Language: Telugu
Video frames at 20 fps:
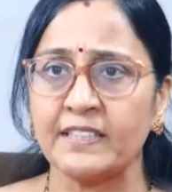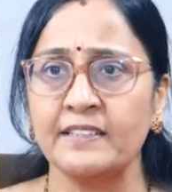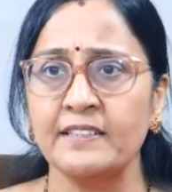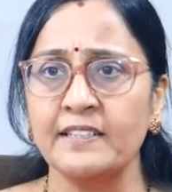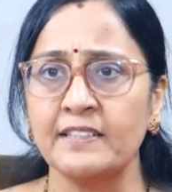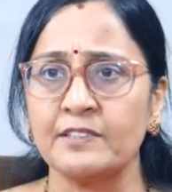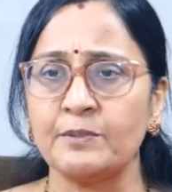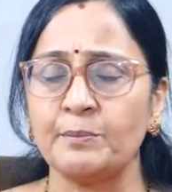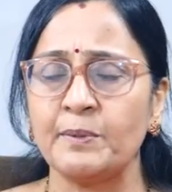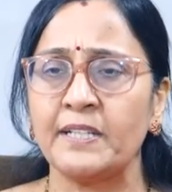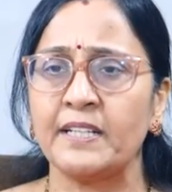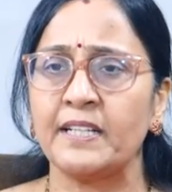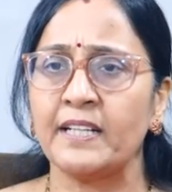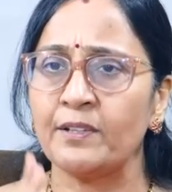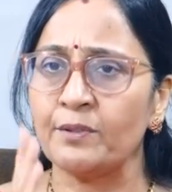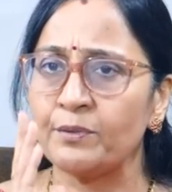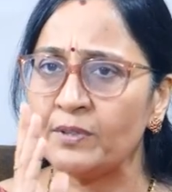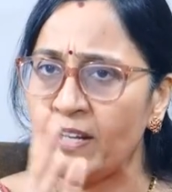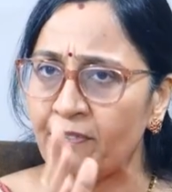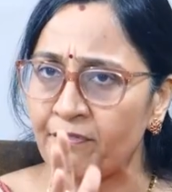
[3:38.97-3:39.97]
సిగ్నల్స్
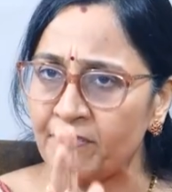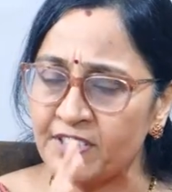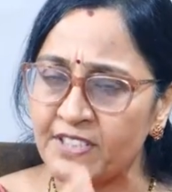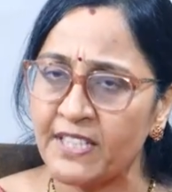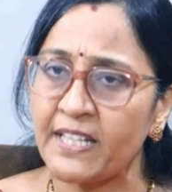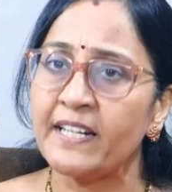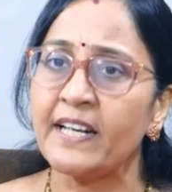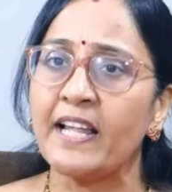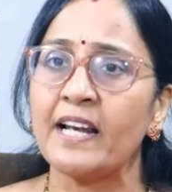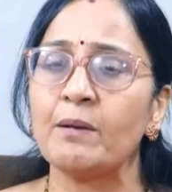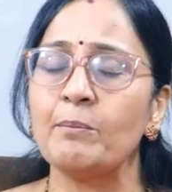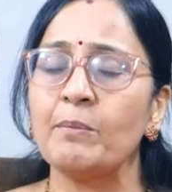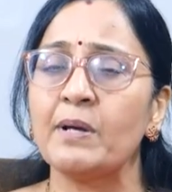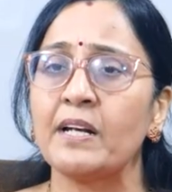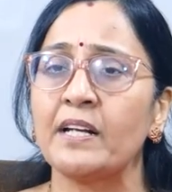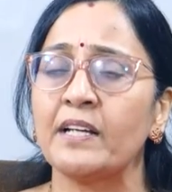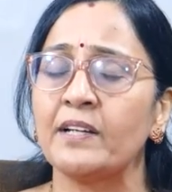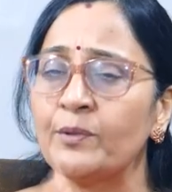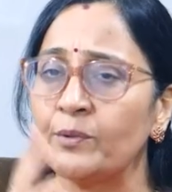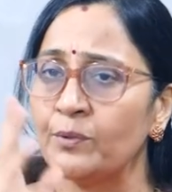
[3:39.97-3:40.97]
పెట్టారు లెఫ్ట్ సైడ్
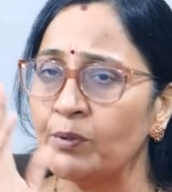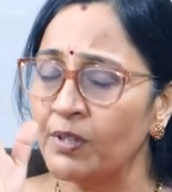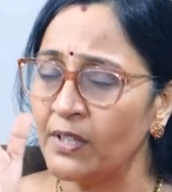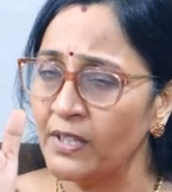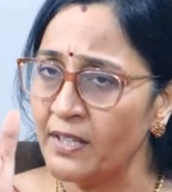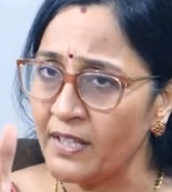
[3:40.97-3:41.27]
వెళ్ళమన్నారు